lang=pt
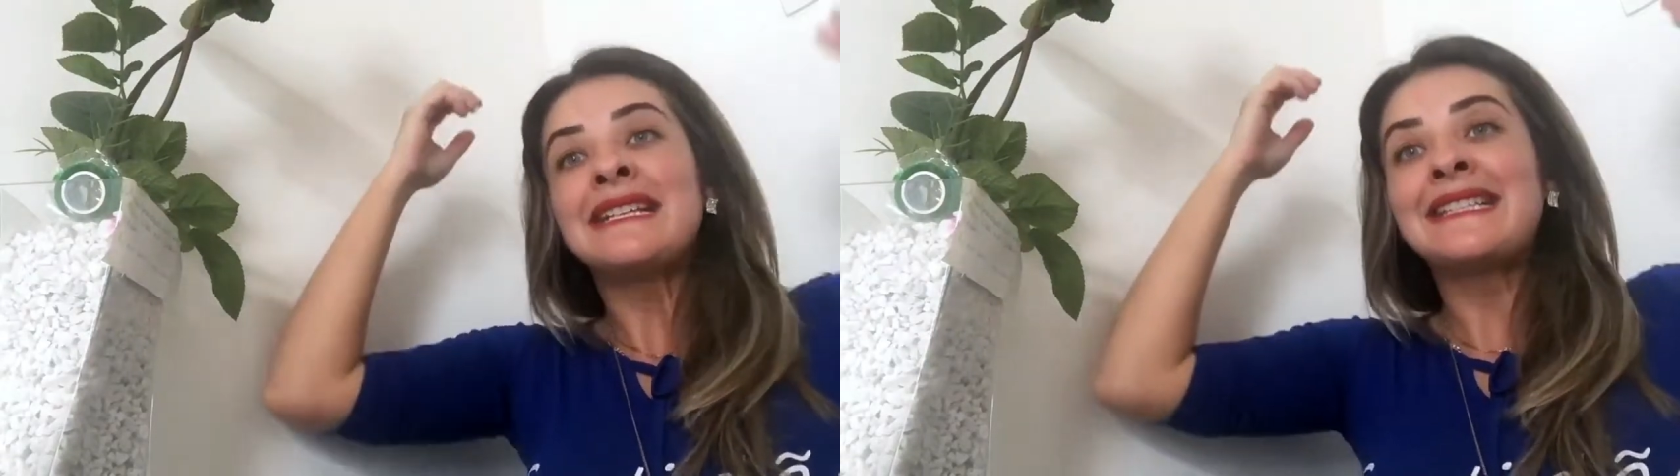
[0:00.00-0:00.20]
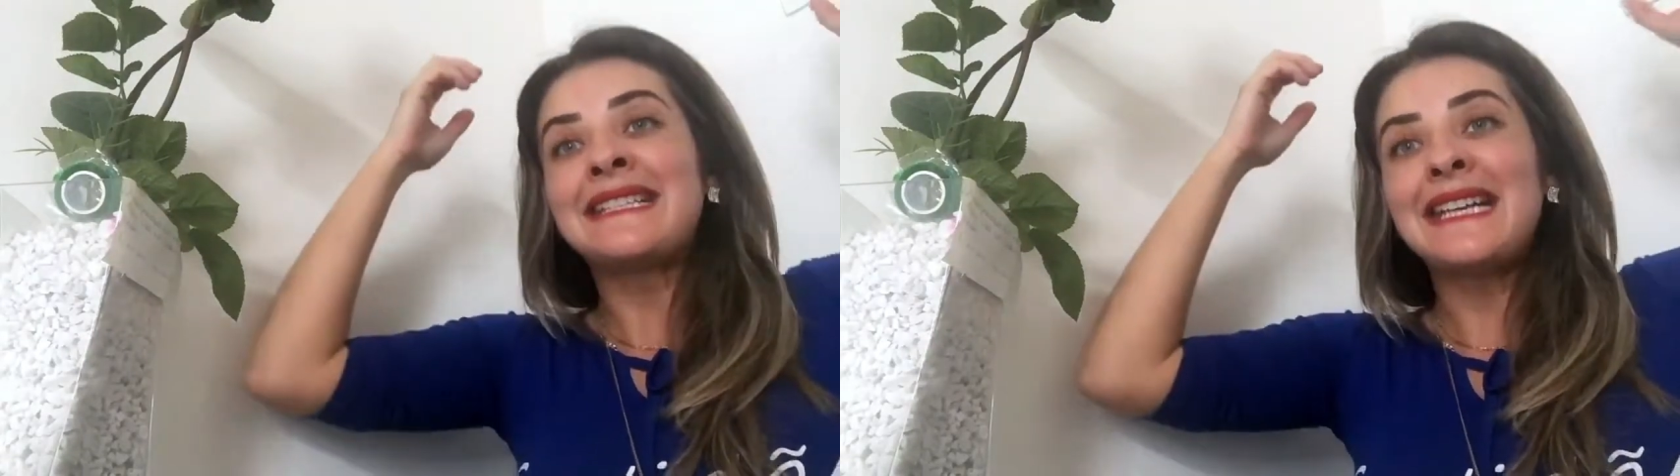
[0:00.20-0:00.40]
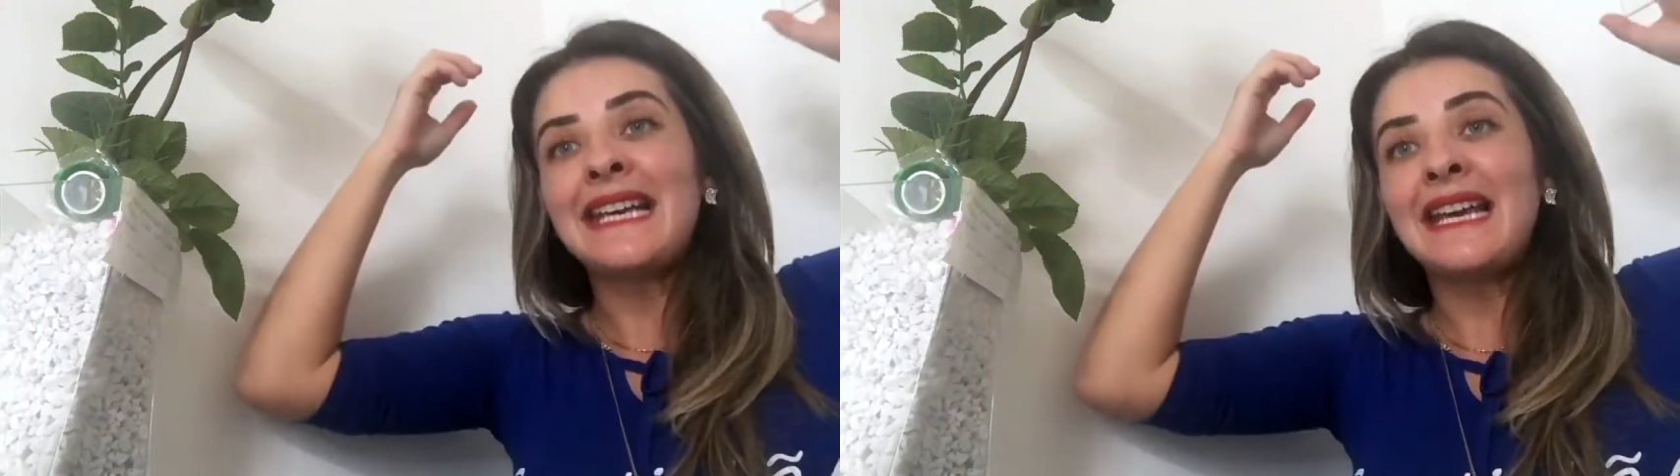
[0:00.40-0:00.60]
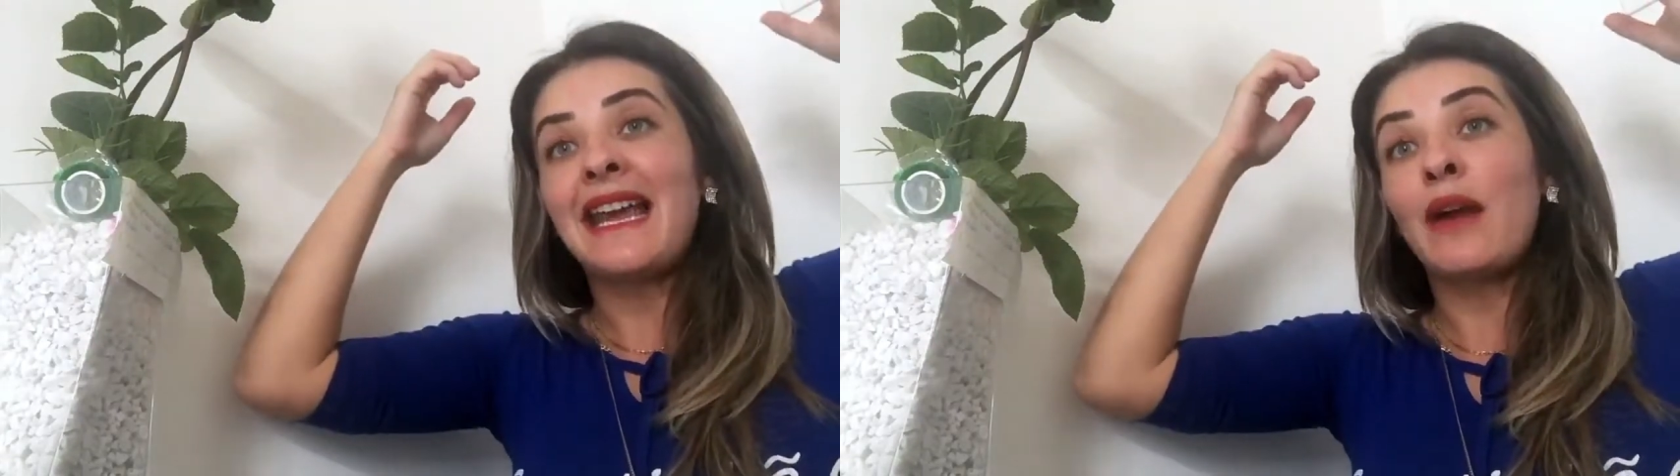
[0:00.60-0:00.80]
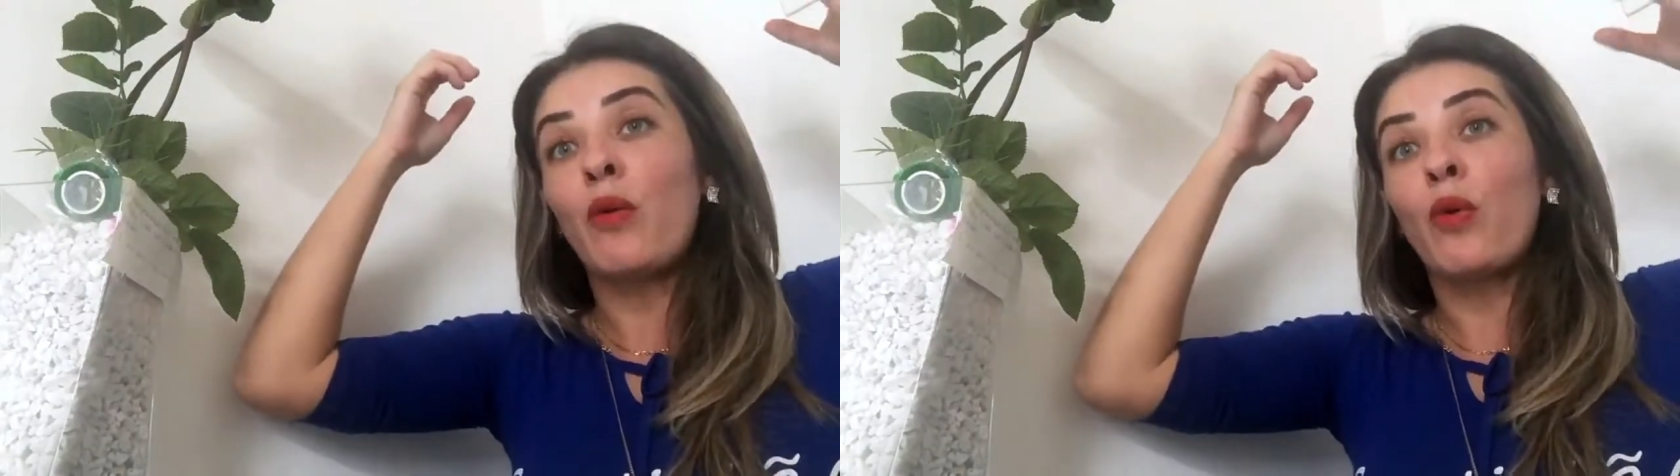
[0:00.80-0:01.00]
Se
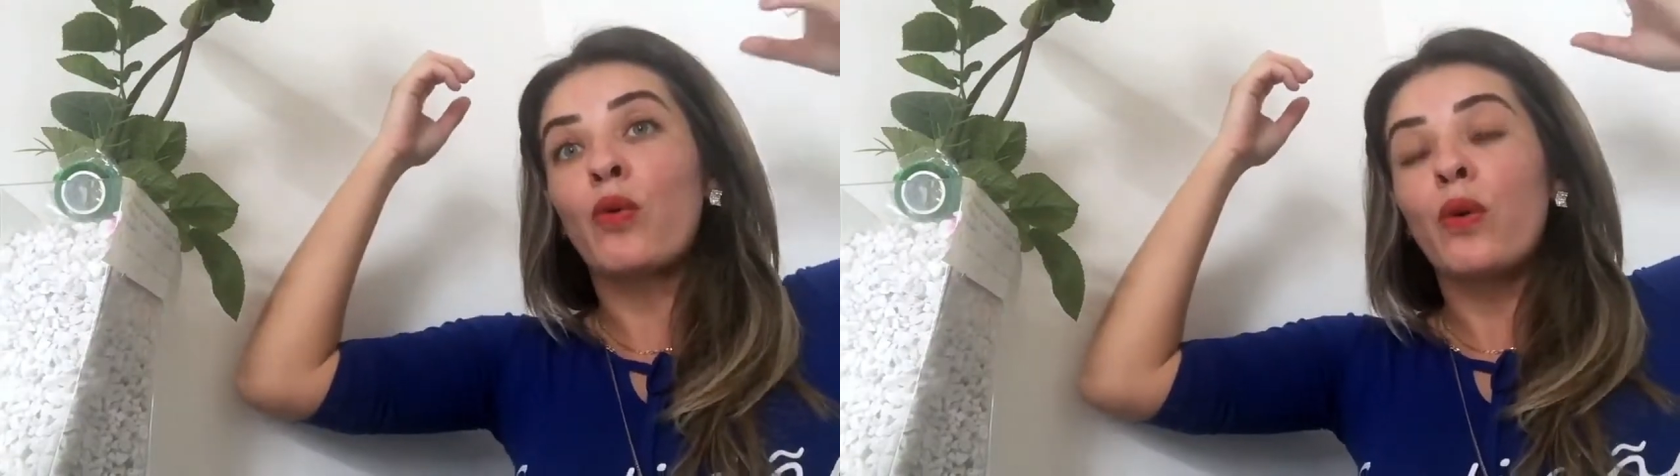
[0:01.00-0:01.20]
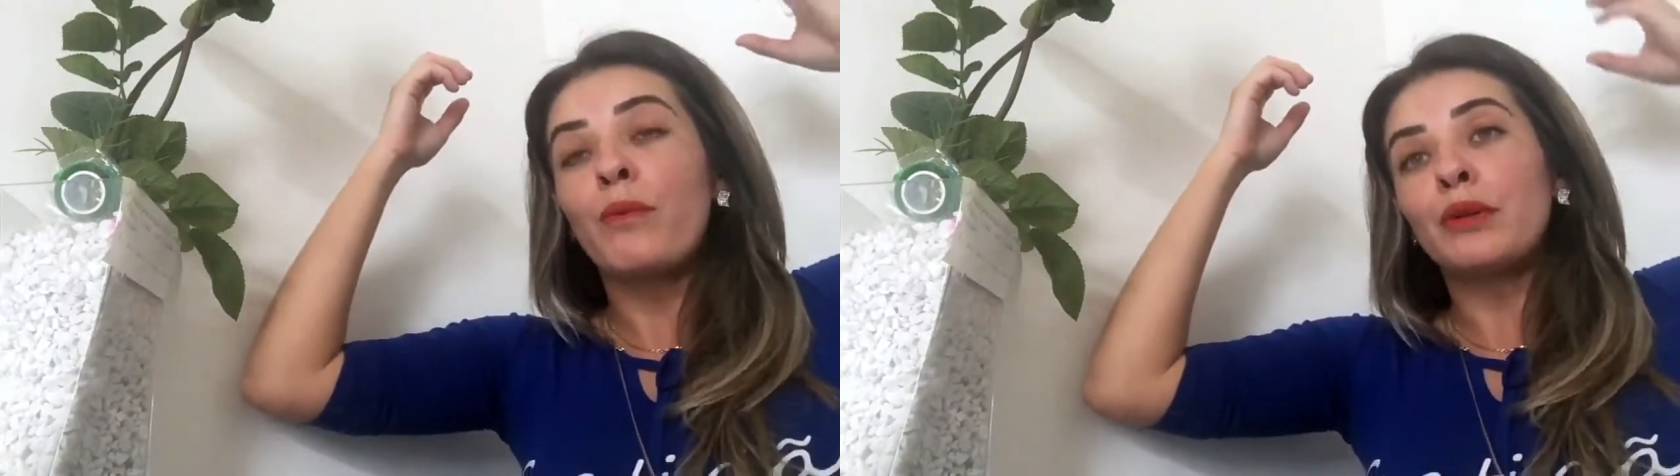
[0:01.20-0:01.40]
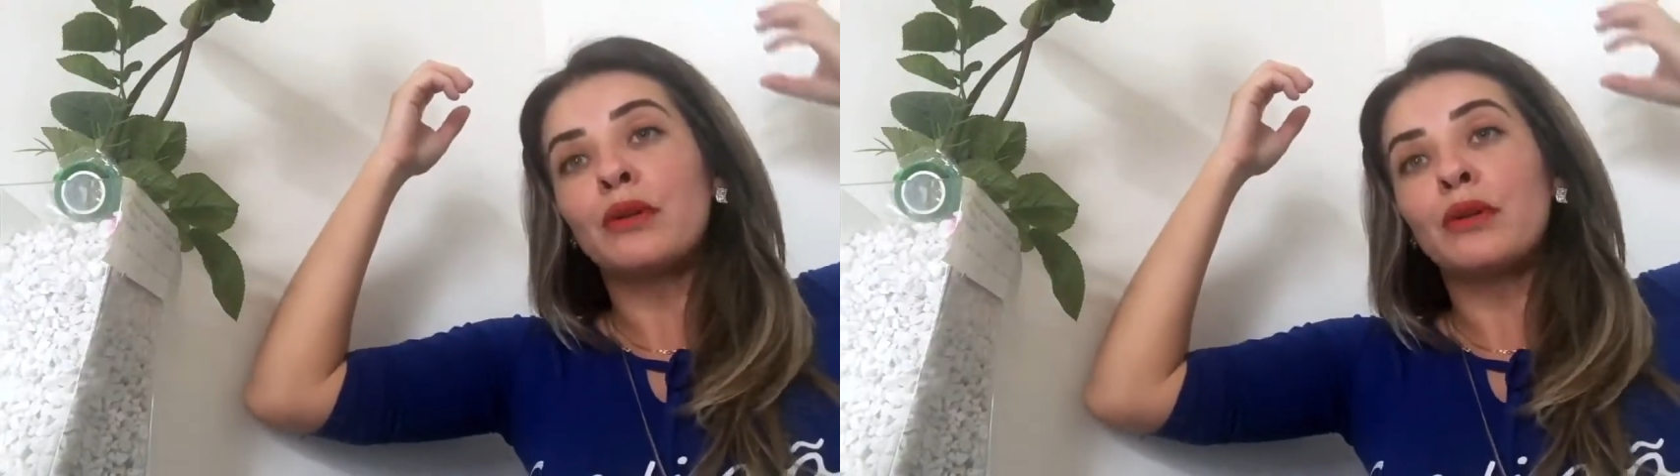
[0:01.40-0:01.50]
eu ocupo